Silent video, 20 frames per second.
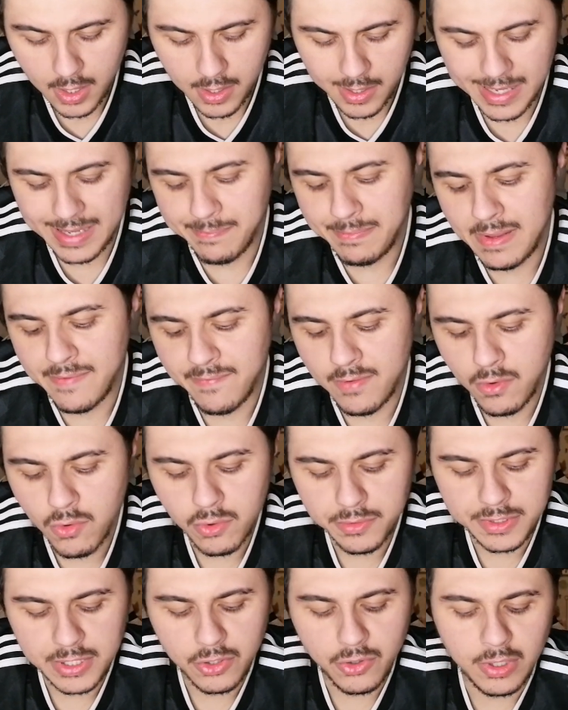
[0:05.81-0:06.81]
e
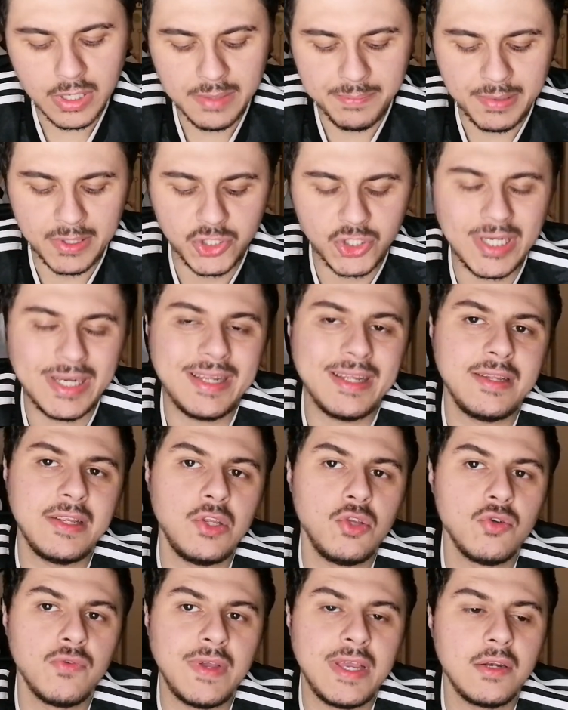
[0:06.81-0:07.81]
benvenuti con le pagelle di
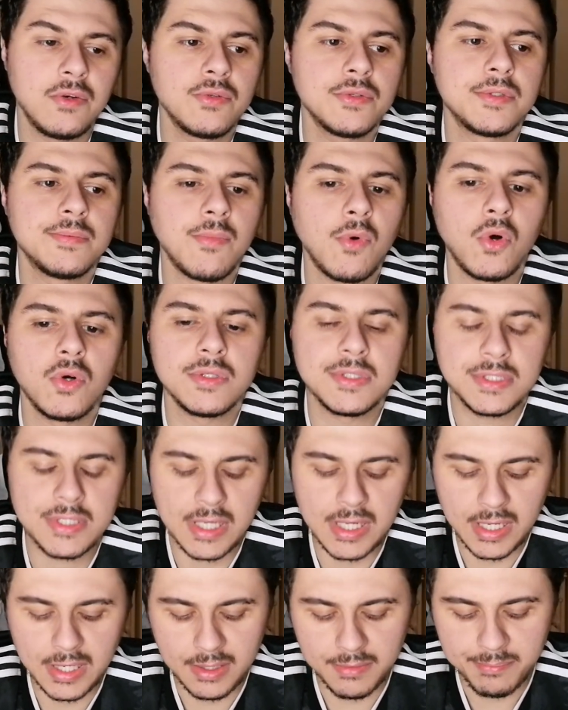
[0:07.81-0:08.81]
Juventus
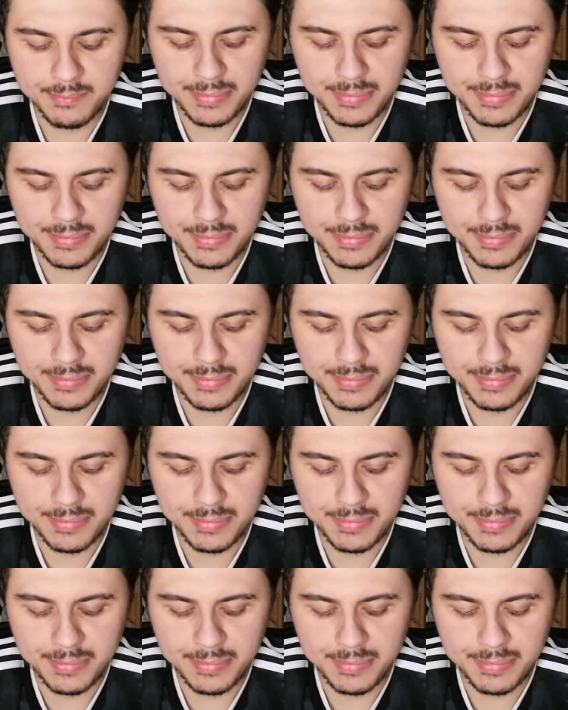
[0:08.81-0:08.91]
Monza,